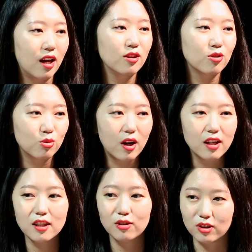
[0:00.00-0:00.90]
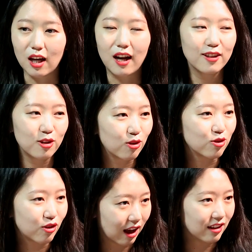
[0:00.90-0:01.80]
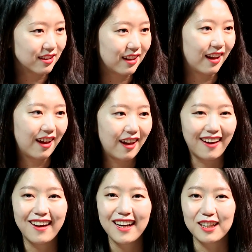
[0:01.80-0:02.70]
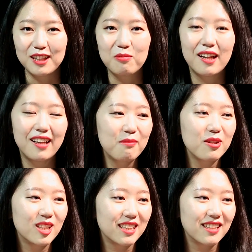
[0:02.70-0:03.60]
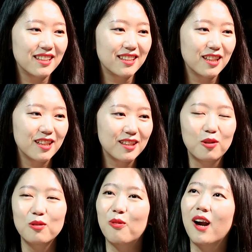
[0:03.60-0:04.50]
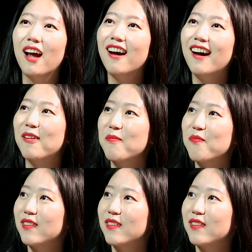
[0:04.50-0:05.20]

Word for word: 아니고 화장도 잘했던 것도 아닌데 이만하면은 저는 뭐랄까